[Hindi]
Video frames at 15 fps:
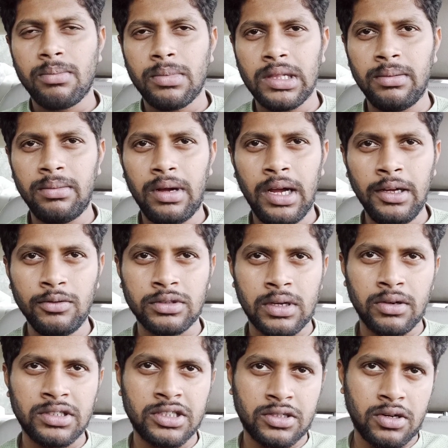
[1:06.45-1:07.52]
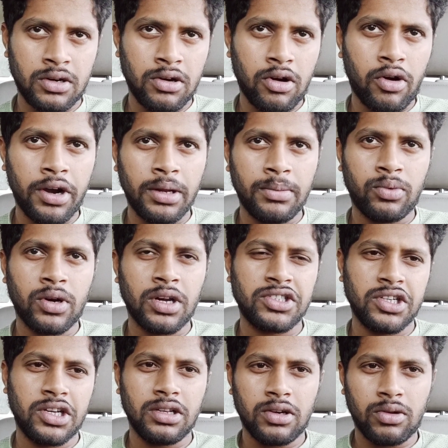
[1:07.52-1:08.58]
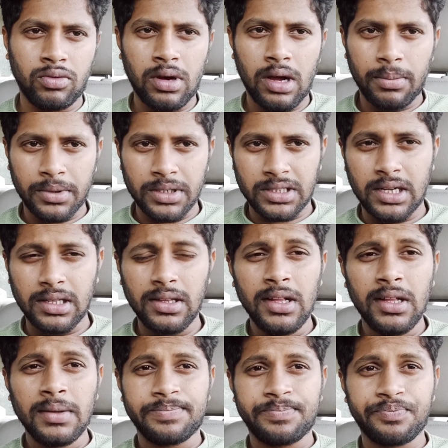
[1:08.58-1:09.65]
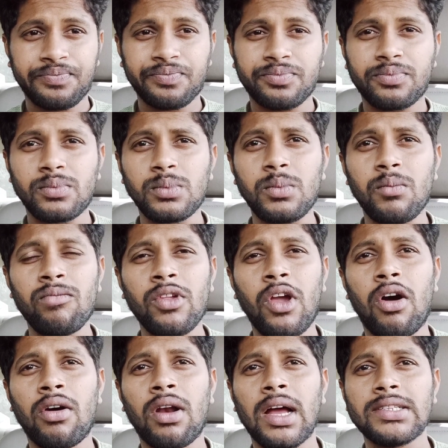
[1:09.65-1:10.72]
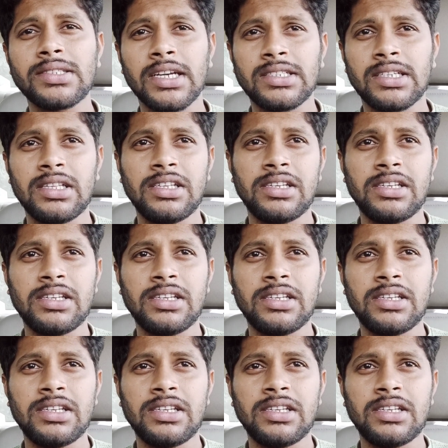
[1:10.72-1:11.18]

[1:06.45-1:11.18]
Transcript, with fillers: मतलब उसका स्क्रीन रिकॉर्डिंग पूरा शेयर करूँगा आपके साथ और आज कैसा